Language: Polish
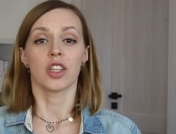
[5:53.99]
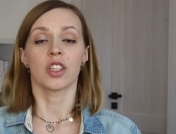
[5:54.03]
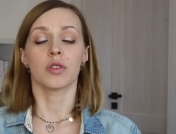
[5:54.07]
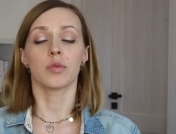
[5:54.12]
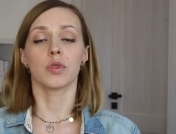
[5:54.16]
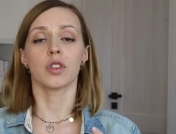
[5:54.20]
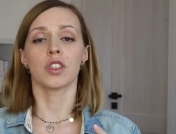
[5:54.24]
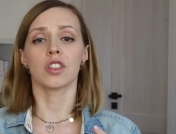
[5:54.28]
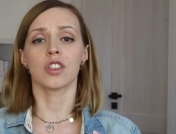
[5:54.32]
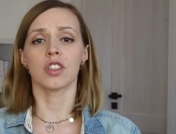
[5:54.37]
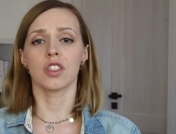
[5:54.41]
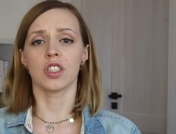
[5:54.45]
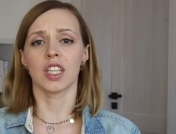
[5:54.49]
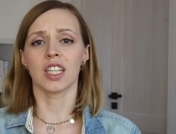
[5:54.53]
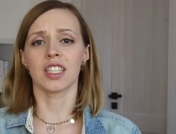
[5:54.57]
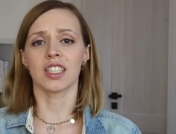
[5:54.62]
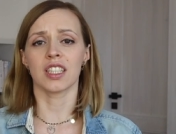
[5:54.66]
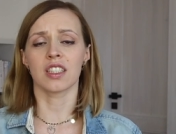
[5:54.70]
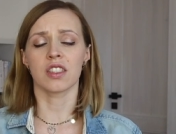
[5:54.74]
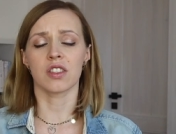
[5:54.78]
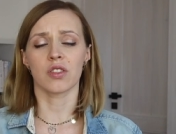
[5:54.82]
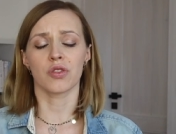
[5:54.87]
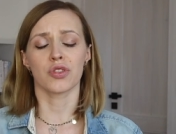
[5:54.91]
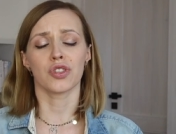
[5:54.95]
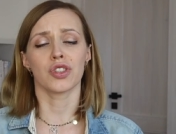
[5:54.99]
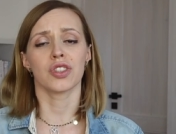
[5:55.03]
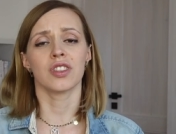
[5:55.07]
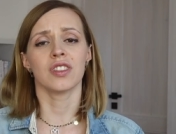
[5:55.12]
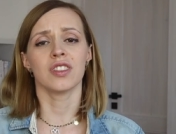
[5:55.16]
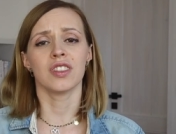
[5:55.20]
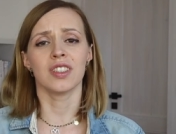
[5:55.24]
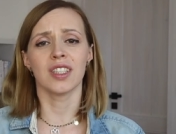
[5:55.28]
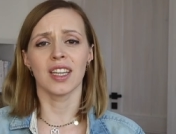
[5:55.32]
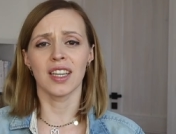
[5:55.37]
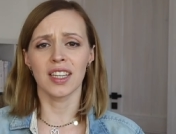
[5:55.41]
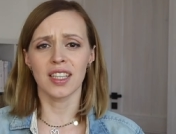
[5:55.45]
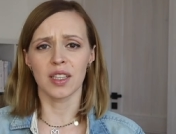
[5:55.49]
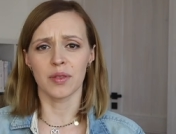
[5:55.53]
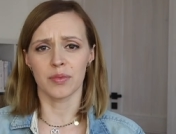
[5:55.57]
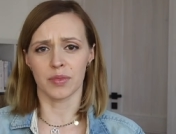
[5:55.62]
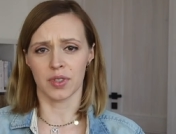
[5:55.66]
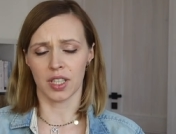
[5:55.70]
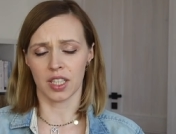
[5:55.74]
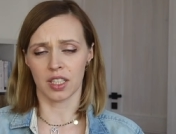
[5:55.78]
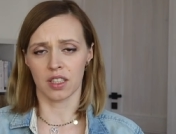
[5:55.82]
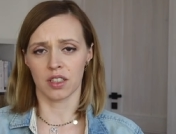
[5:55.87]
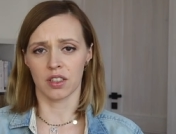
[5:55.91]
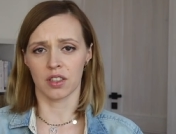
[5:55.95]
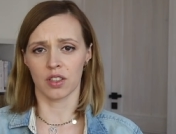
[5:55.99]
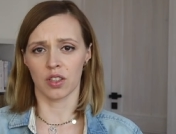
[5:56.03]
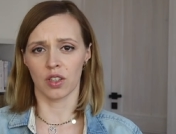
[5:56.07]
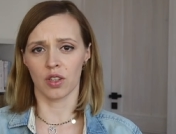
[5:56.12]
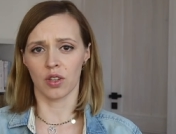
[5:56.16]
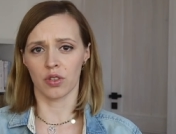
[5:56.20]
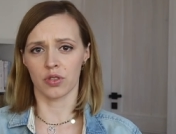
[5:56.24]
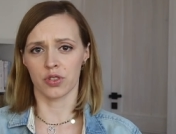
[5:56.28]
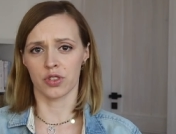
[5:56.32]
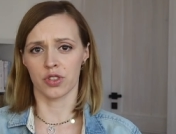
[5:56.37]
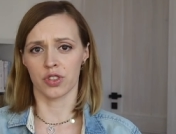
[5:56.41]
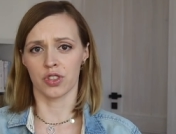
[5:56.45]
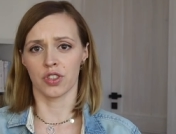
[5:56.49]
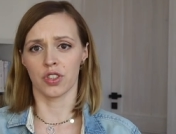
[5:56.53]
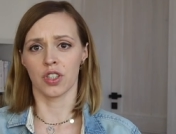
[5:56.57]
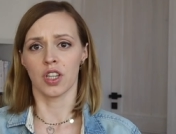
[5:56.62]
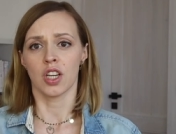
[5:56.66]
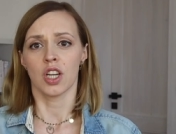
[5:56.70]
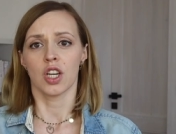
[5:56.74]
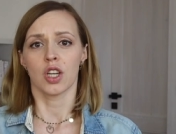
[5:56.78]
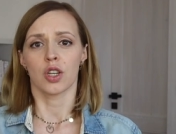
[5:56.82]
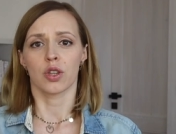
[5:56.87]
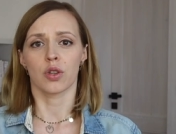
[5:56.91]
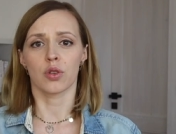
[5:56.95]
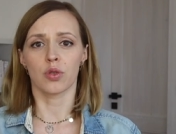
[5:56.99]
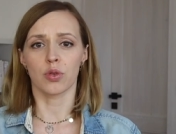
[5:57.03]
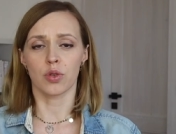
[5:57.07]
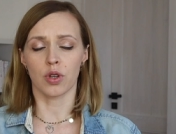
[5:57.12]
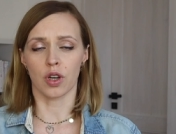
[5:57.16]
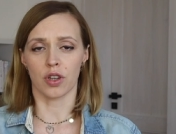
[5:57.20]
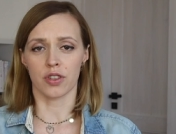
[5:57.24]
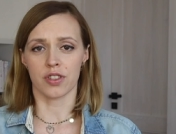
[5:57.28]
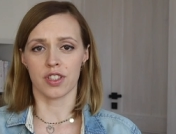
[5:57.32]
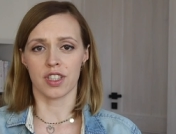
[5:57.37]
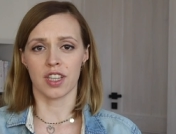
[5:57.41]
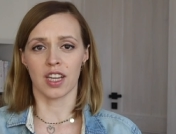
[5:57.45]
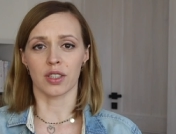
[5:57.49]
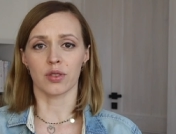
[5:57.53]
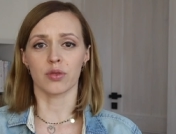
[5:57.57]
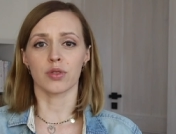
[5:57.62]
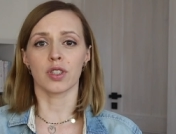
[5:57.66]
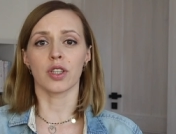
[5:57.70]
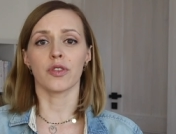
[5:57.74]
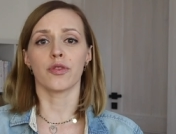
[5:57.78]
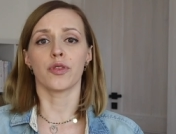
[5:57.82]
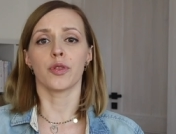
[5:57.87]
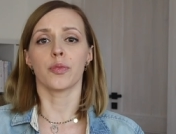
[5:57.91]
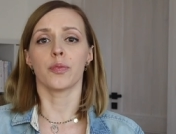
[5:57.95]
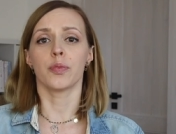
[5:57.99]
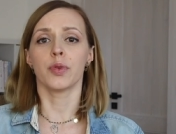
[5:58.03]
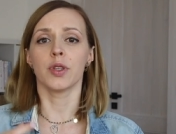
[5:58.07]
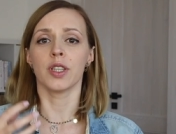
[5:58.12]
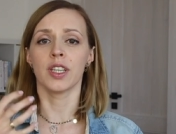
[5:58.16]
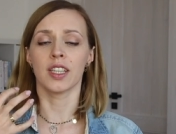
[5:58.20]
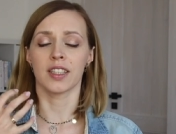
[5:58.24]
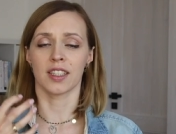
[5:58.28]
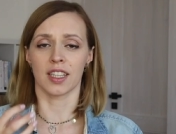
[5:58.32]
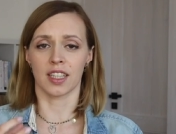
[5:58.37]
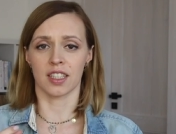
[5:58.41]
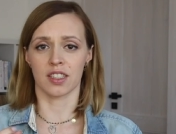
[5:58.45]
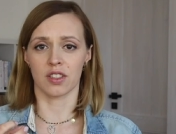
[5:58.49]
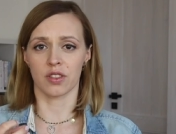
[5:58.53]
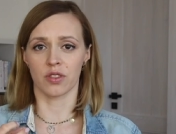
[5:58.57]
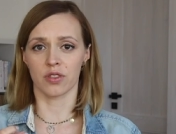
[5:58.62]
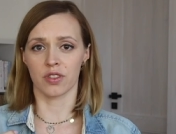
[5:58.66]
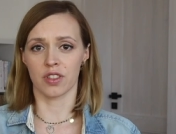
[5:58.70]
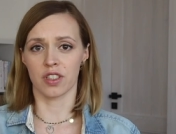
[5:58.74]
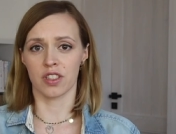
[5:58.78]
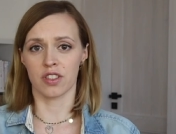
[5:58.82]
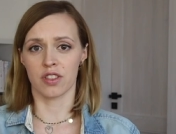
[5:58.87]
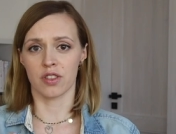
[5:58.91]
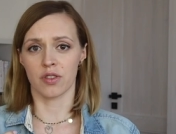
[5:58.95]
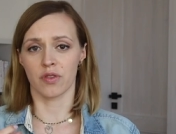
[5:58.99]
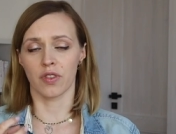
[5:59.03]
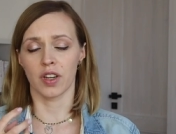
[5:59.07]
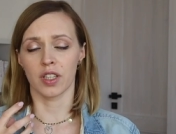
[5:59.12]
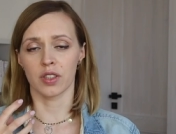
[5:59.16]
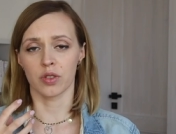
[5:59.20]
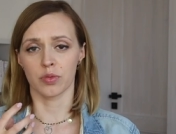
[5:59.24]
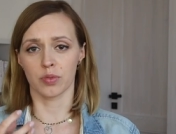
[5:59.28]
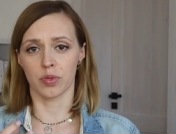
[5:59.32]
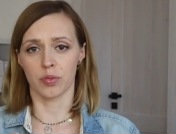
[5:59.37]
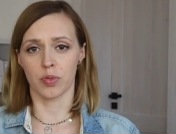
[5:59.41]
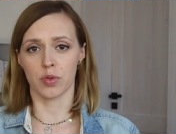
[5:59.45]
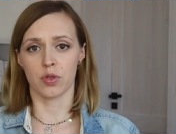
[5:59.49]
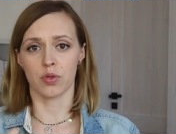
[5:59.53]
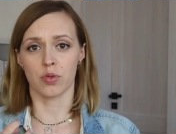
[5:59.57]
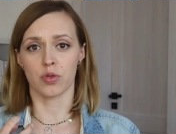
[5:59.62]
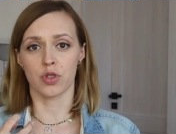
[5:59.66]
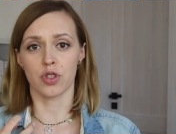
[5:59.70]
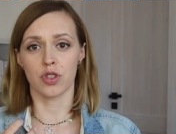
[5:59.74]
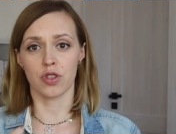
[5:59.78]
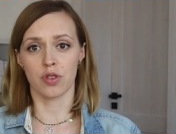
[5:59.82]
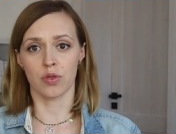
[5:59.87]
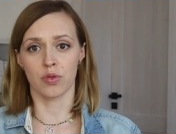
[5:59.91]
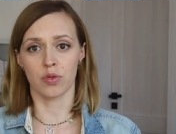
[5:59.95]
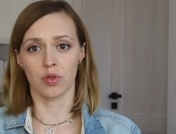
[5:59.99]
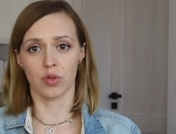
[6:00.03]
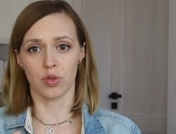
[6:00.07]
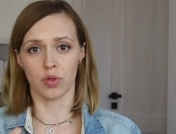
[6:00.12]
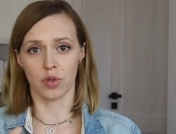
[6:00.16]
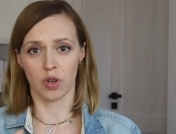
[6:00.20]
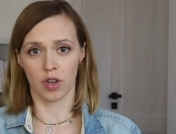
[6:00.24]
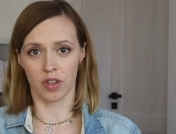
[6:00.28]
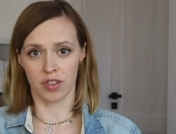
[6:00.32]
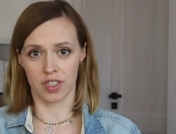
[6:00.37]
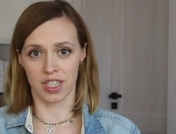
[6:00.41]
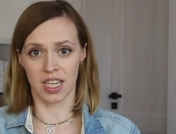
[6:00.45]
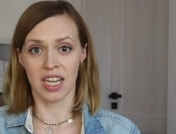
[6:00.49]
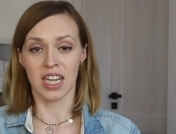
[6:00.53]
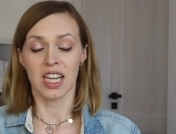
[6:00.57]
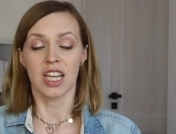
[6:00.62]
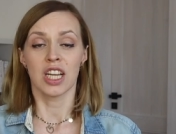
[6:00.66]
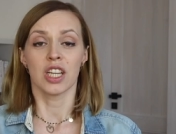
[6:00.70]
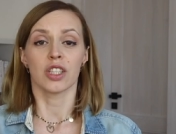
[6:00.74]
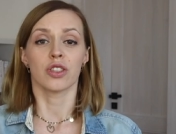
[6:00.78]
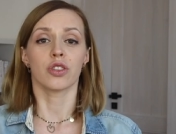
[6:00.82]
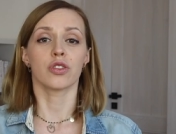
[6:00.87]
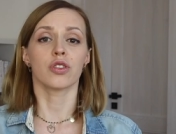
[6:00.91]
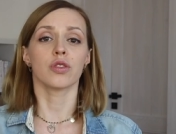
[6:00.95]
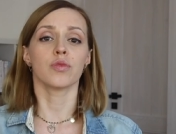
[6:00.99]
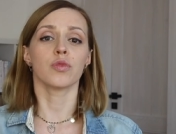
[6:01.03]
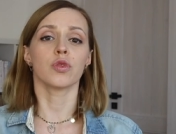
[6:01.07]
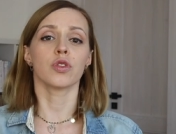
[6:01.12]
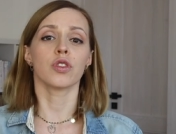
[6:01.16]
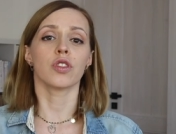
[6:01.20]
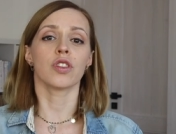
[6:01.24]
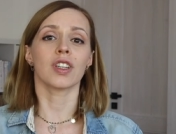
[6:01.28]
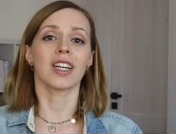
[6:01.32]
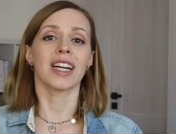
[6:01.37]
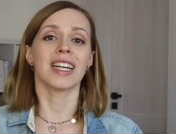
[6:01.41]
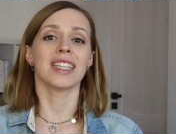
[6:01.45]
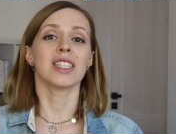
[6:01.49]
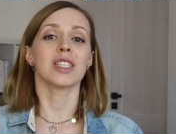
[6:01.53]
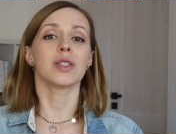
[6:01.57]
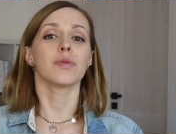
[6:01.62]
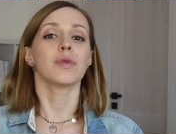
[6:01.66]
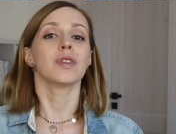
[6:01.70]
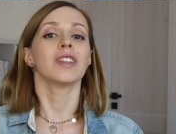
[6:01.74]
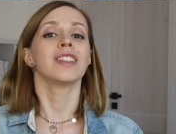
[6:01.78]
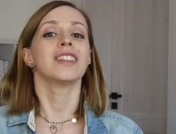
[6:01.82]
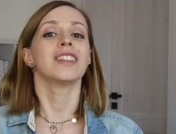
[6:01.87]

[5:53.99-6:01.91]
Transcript: No bo jeżeli ja na co dzień nie jem takich ilości glukozy, a tutaj wypiję tak skondensowaną, po prostu czystą glukozę, no to mój organizm